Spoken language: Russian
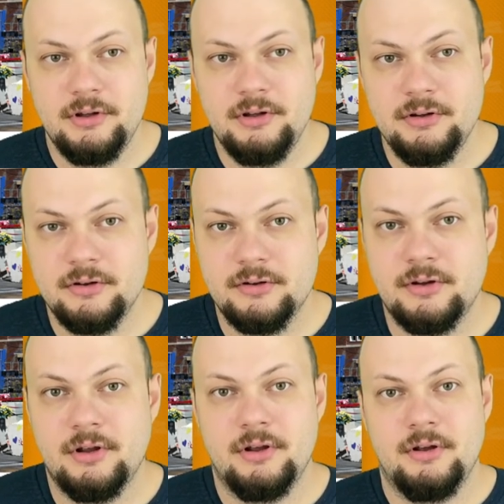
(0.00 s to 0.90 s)
из
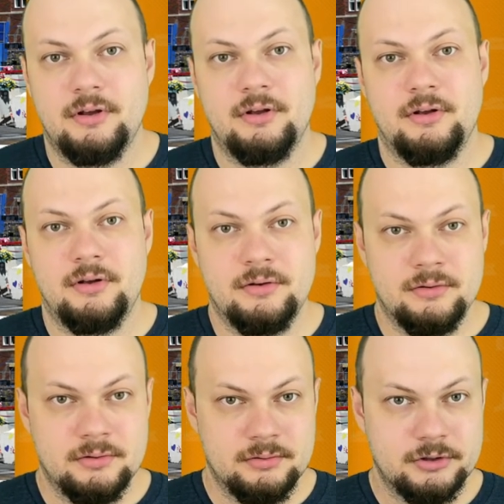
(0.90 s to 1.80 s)
э,
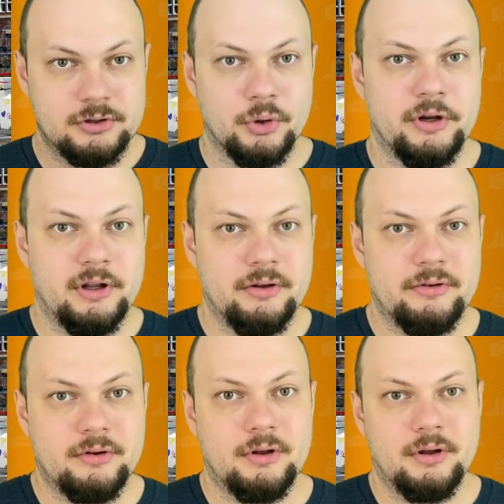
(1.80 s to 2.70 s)
истории
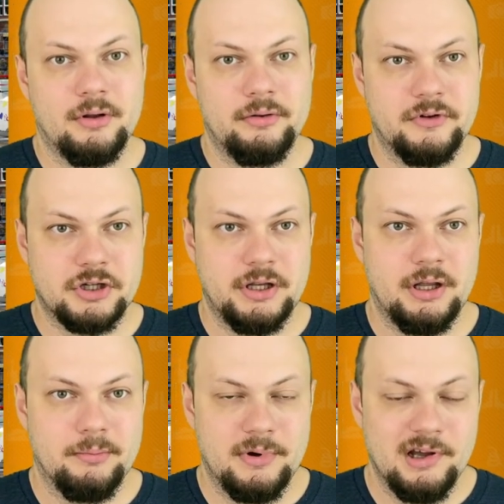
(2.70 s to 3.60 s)
с э,
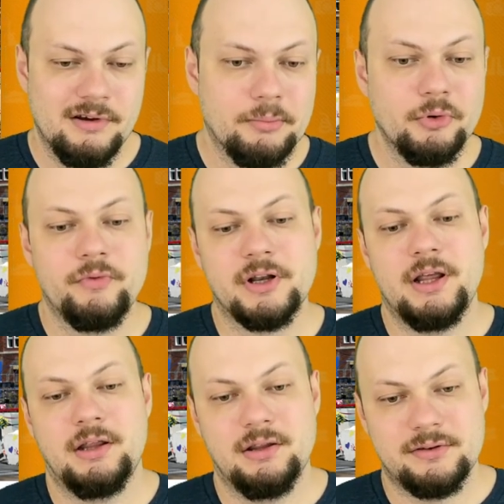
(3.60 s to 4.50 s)
движением БЛМ, ну,
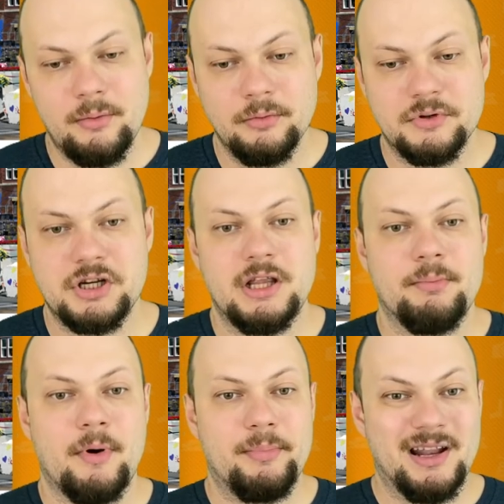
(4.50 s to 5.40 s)
вернее, не самим
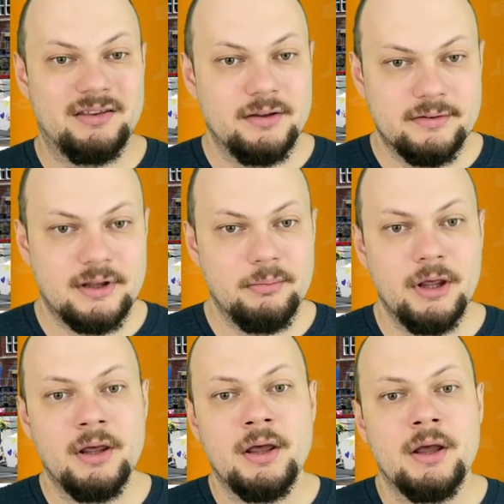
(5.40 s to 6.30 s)
движением, а
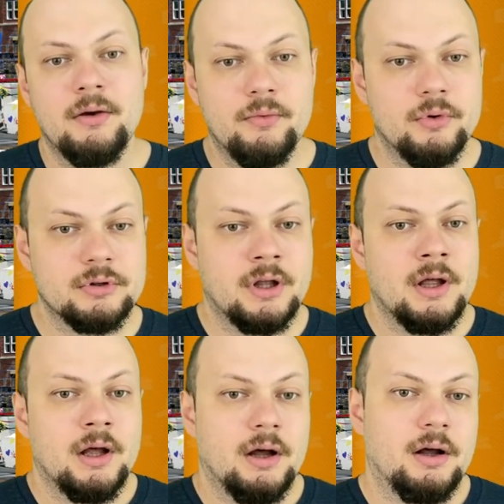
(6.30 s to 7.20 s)
протестами. Вот,
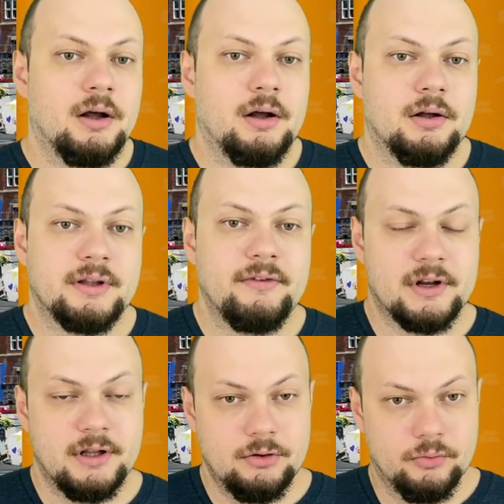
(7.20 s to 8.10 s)
э,
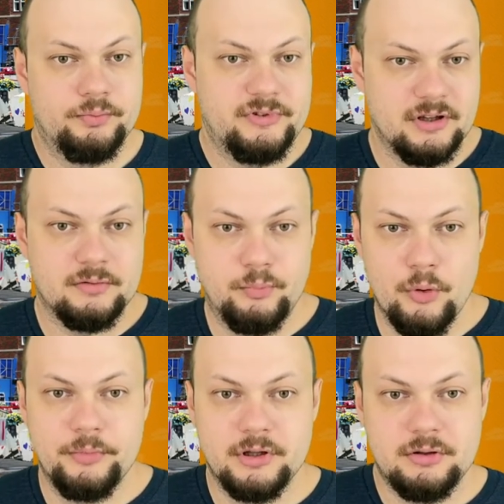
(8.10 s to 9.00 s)
наверное, ну, все
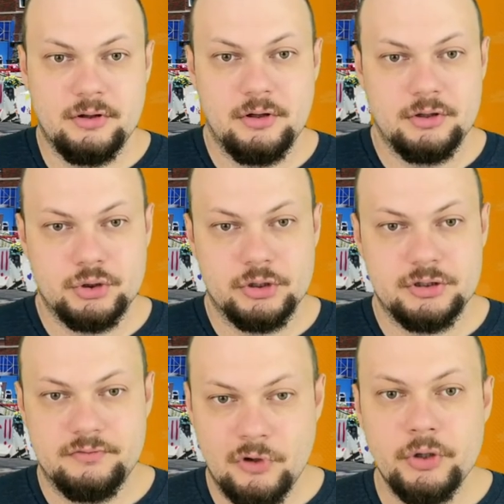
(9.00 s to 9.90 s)
помнят э,
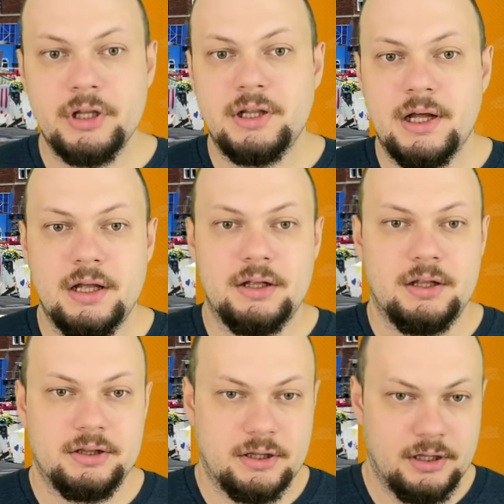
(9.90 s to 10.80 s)
Джорджа Флойда,
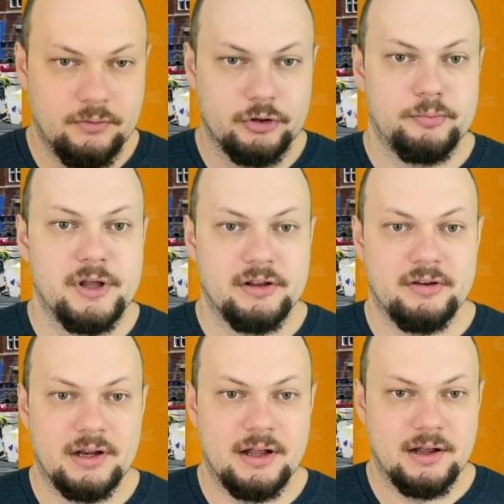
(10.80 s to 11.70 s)
да, это его
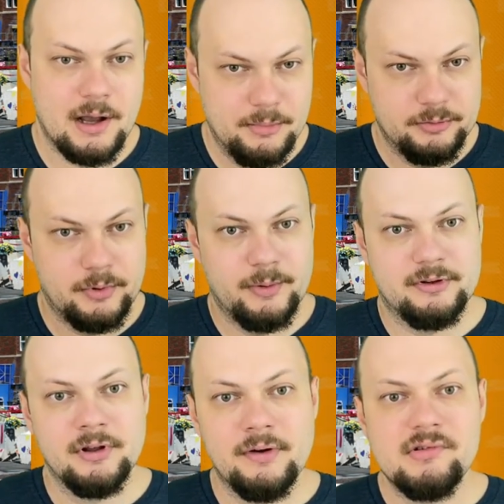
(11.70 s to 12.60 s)
смерть, она как бы
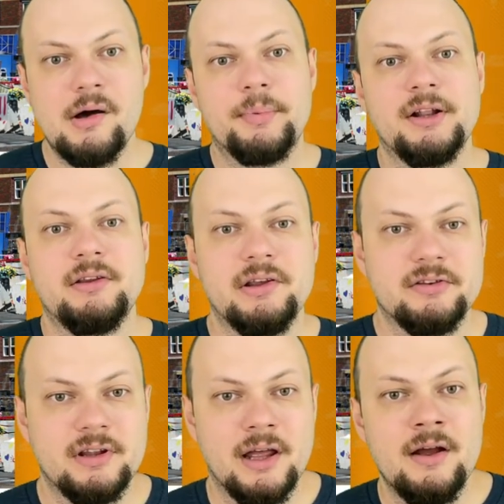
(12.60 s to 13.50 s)
спровоцировала
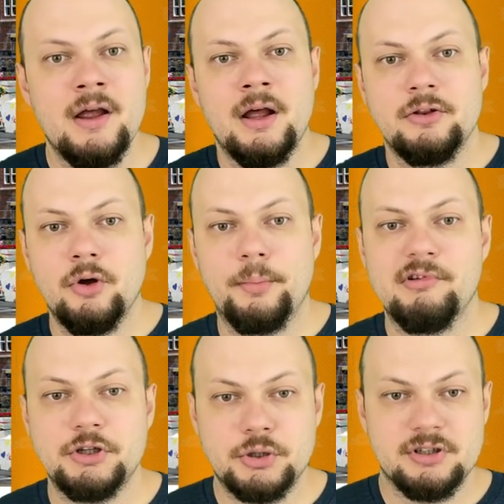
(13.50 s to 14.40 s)
протесты но
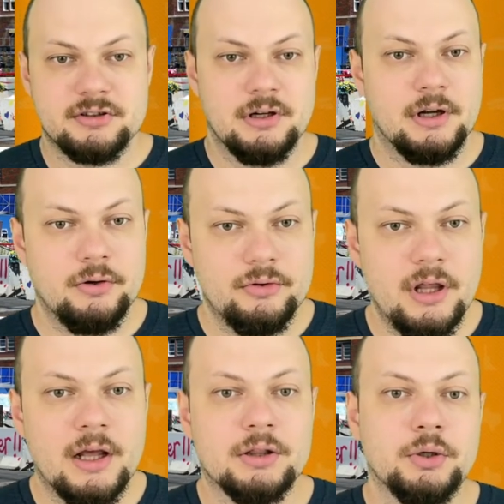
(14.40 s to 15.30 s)
было еще несколько
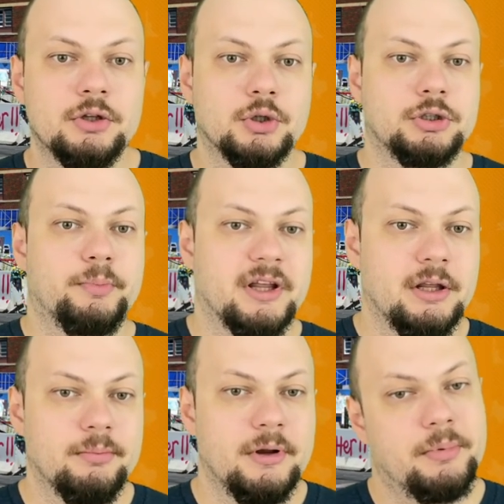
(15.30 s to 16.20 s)
людей, которые тоже
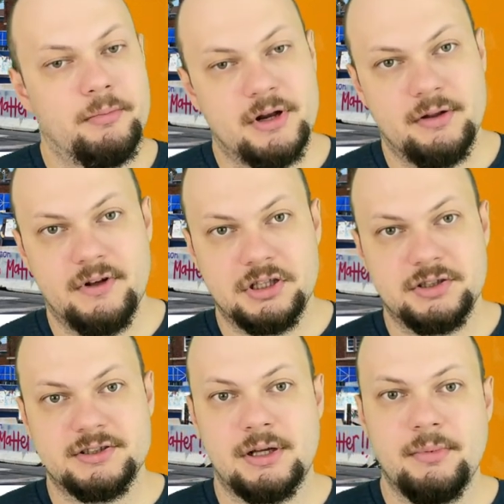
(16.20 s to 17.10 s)
погибли примерно в это
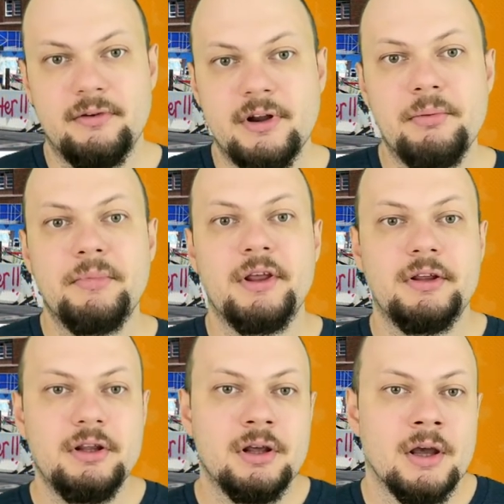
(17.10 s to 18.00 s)
же самое время,
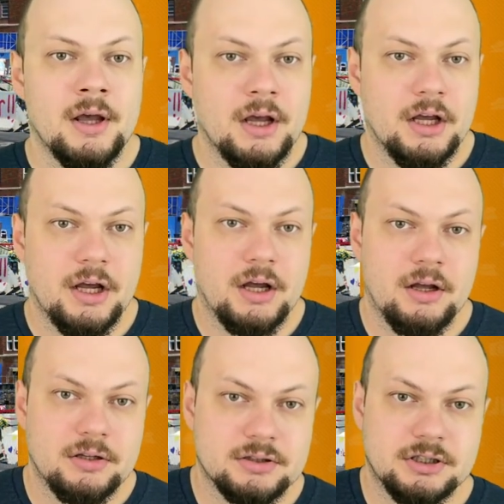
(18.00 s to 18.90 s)
и,
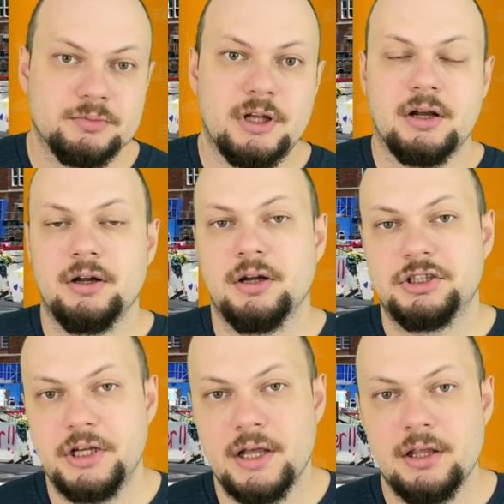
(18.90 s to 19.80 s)
э, скажем так, а
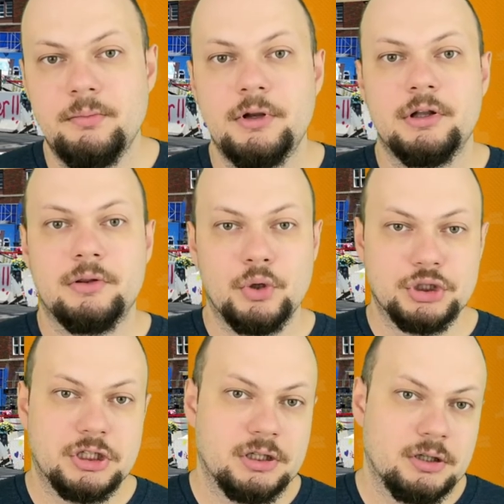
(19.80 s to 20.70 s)
чья гибель
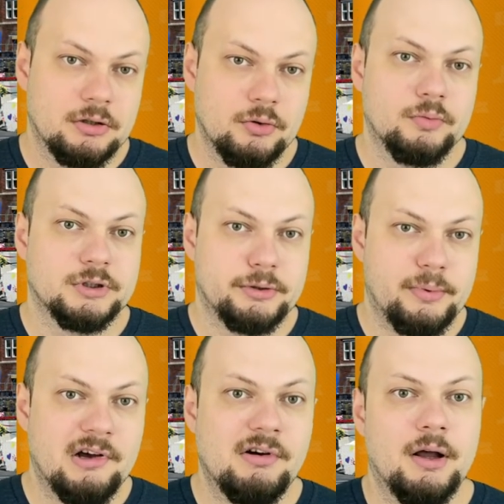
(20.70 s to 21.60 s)
тоже, ну,
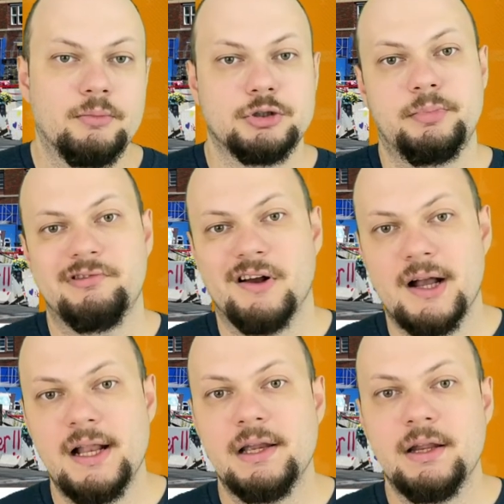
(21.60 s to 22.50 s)
вызывала, может быть,
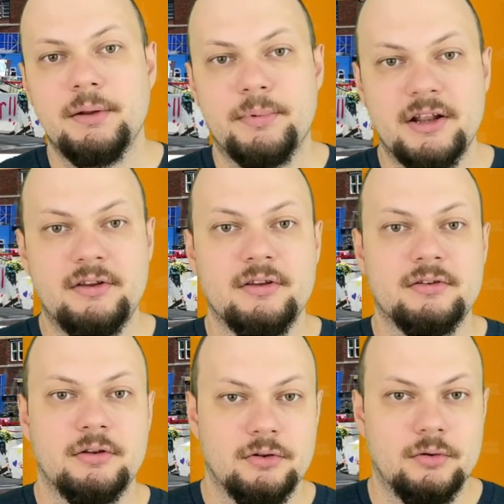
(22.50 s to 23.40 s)
локальные
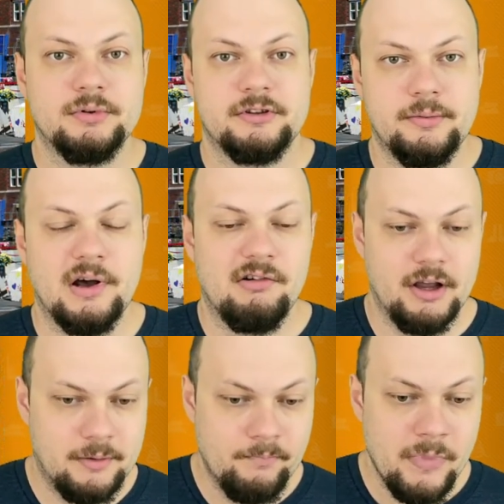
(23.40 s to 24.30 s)
протесты, но вызывала их.